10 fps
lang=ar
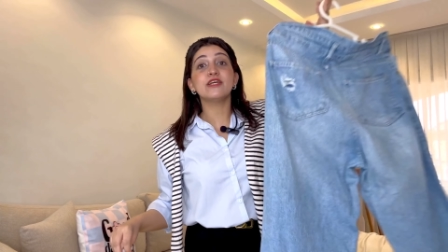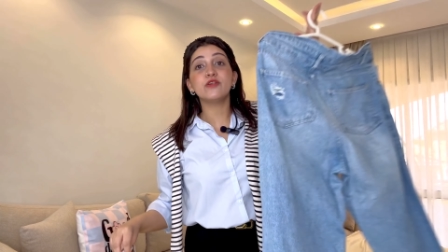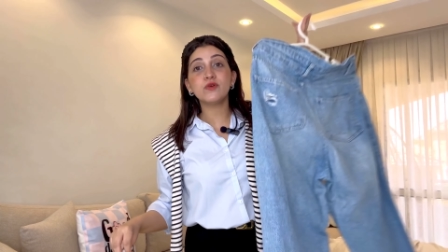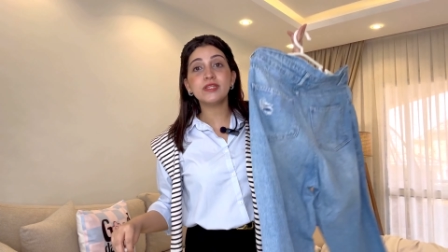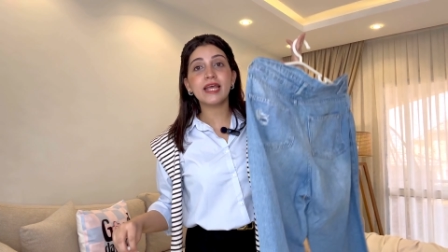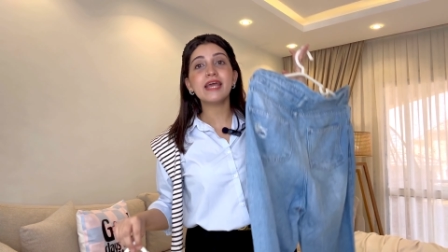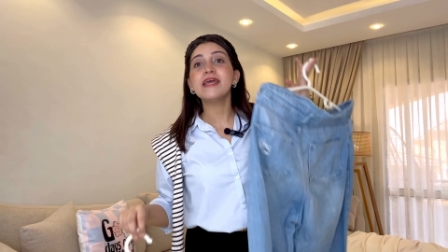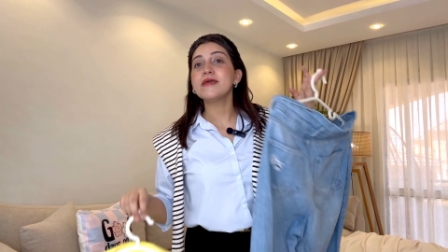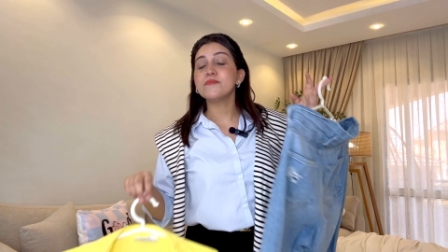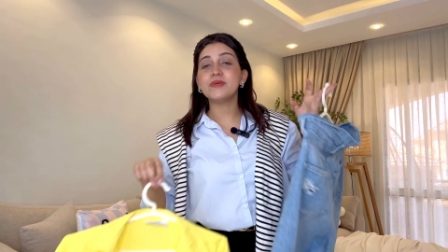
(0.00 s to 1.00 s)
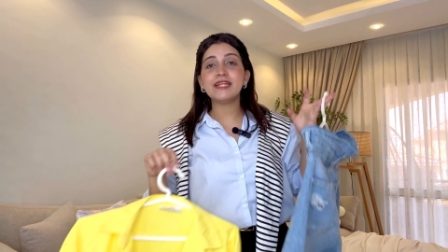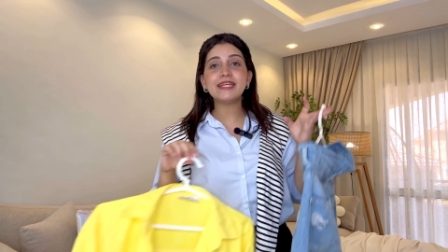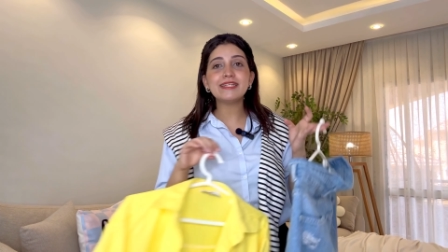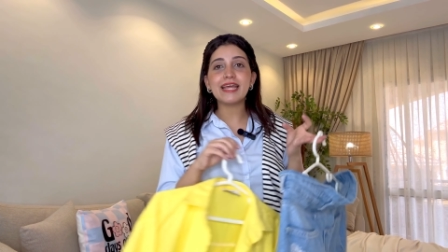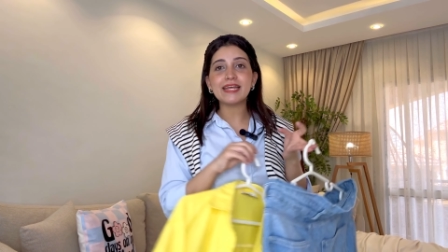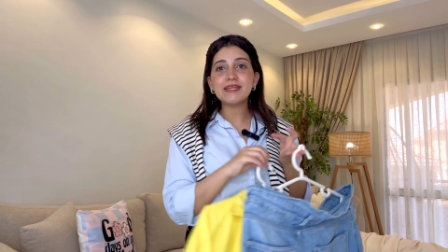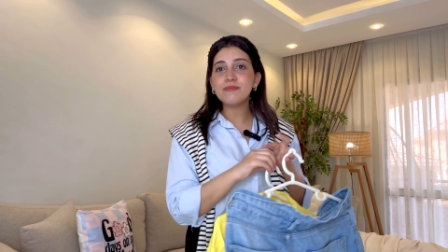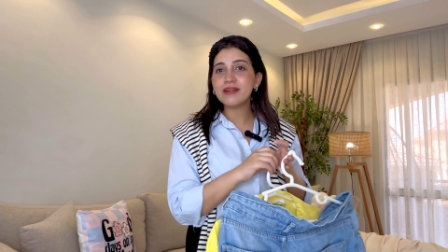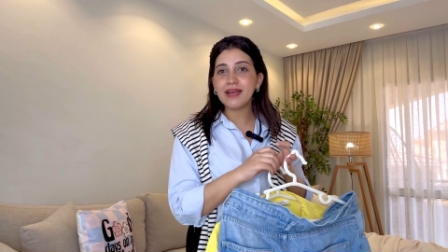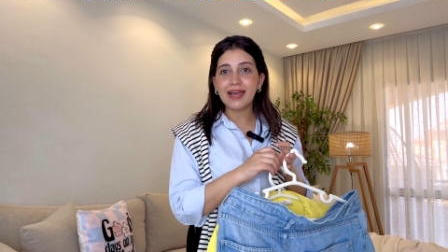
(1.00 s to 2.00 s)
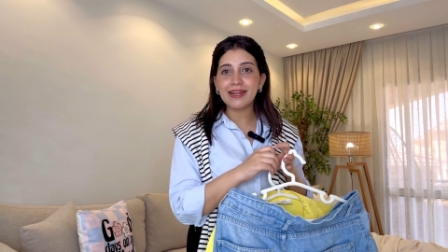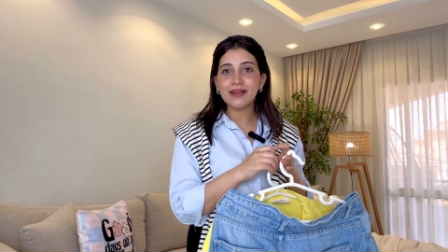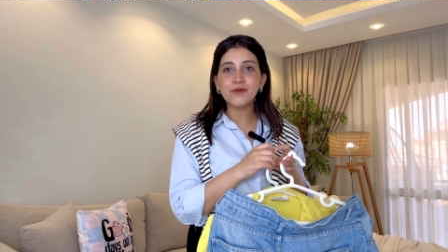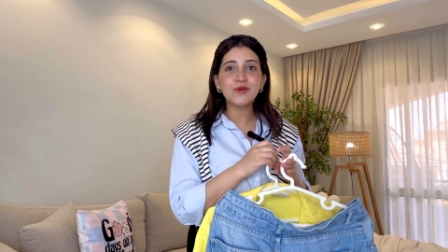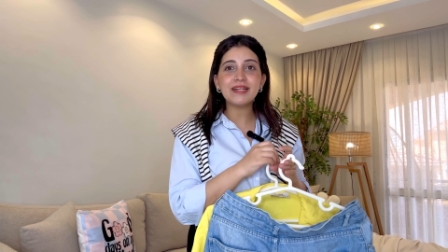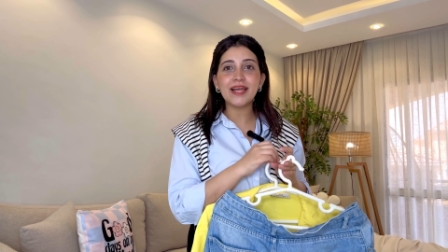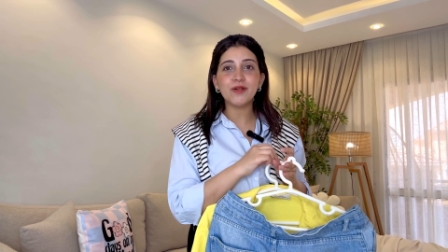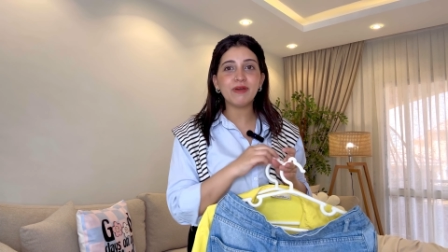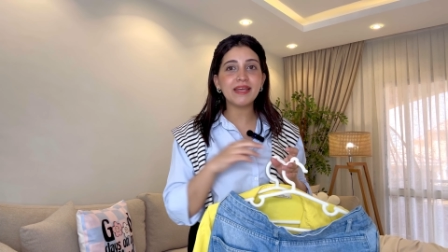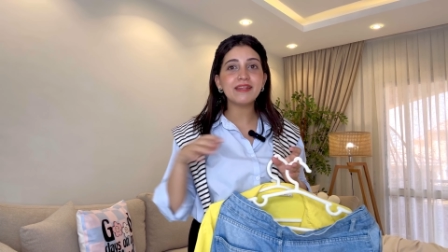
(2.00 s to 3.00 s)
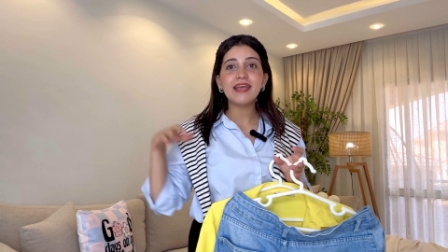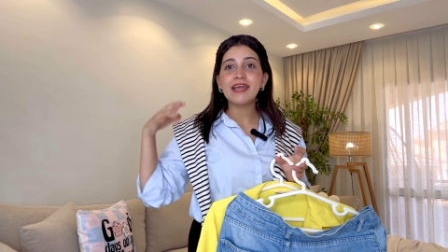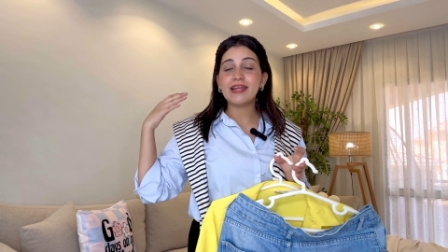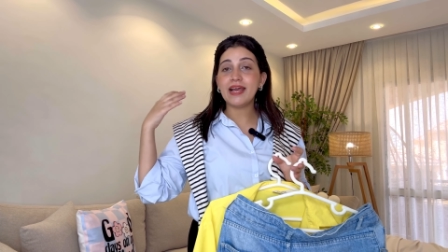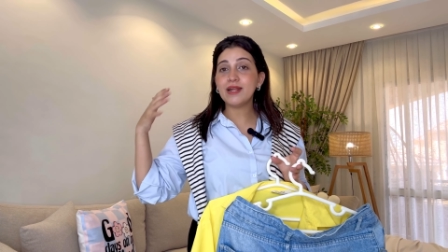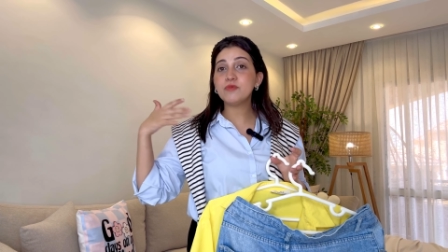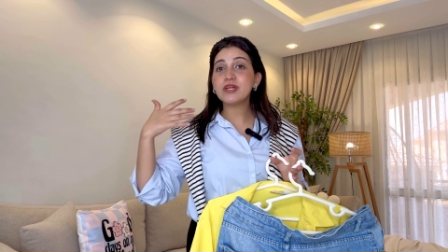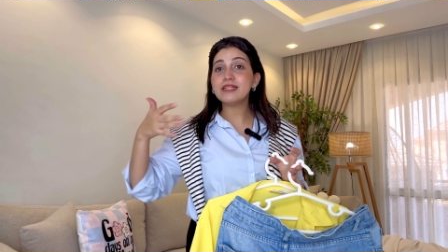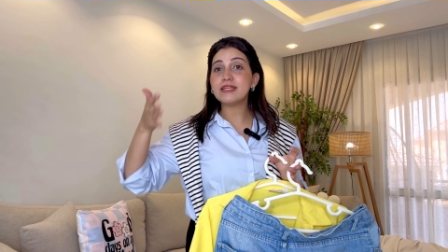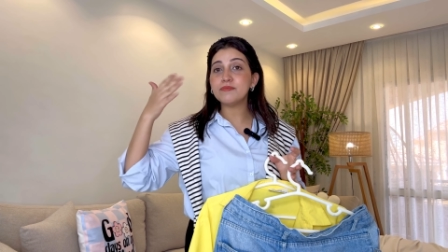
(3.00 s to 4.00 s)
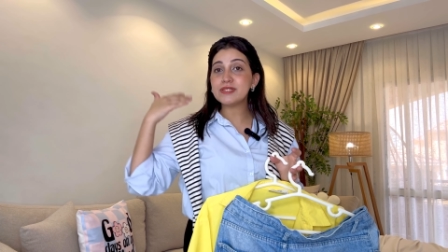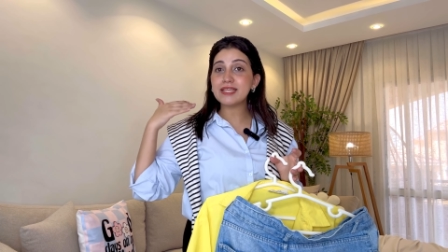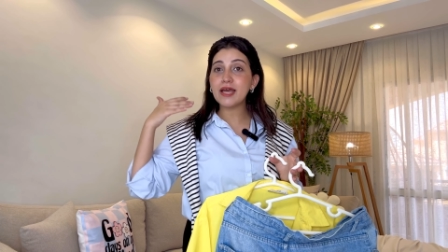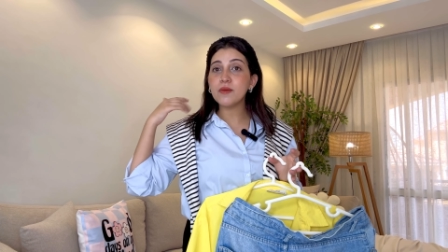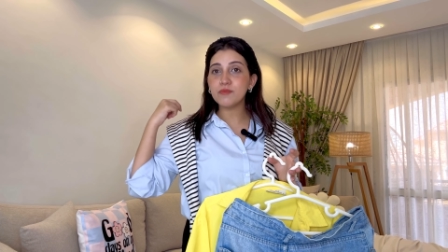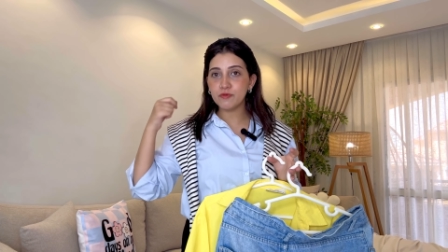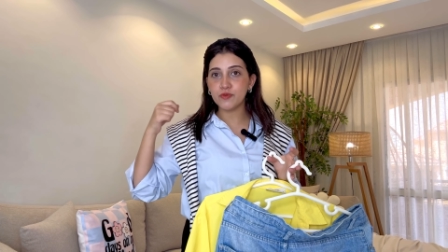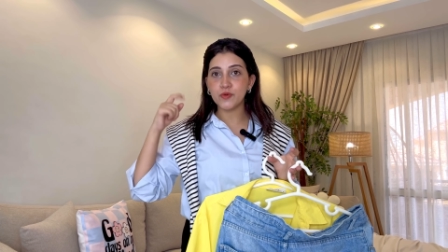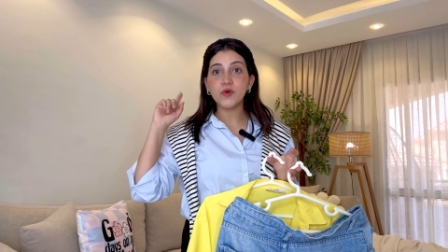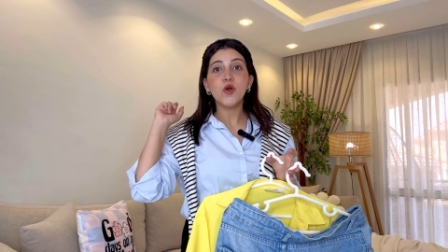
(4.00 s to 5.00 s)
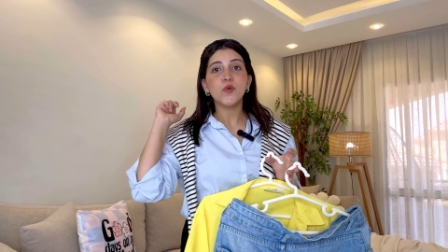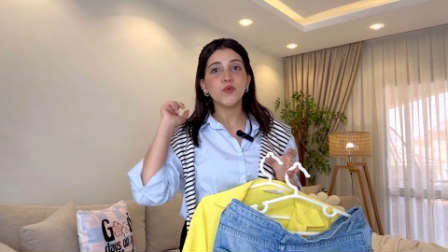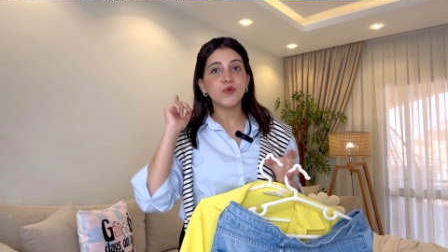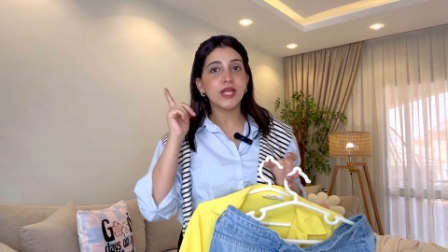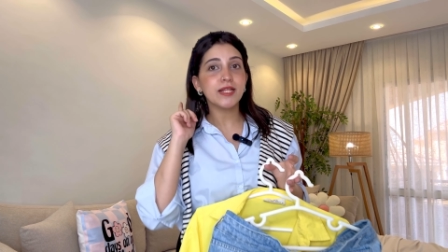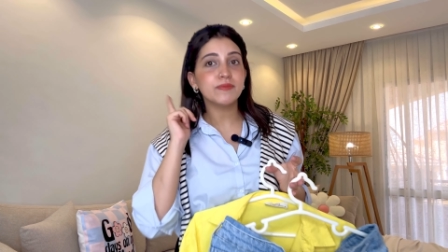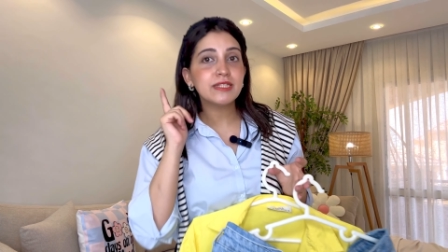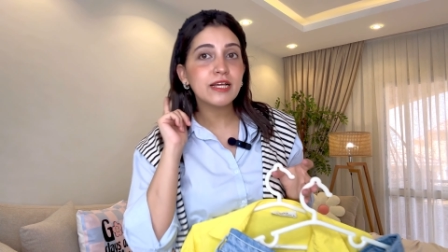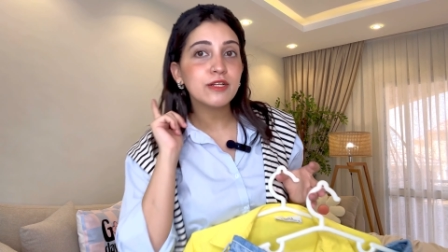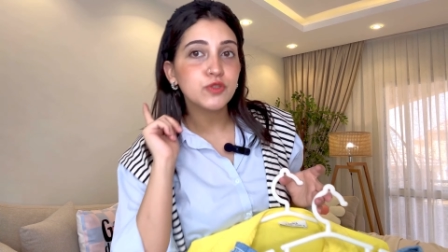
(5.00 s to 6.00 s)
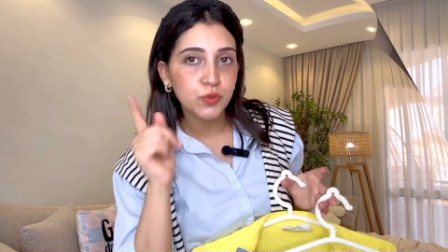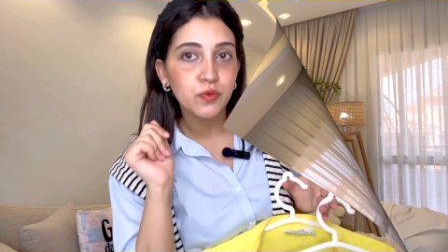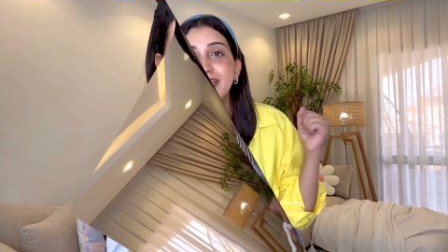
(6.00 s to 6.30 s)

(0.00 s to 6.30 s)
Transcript: اللون ده بيليق تقريبا على كل الالوان اللي احنا ممكن نلبسها من فوق ويلا بينا نشوف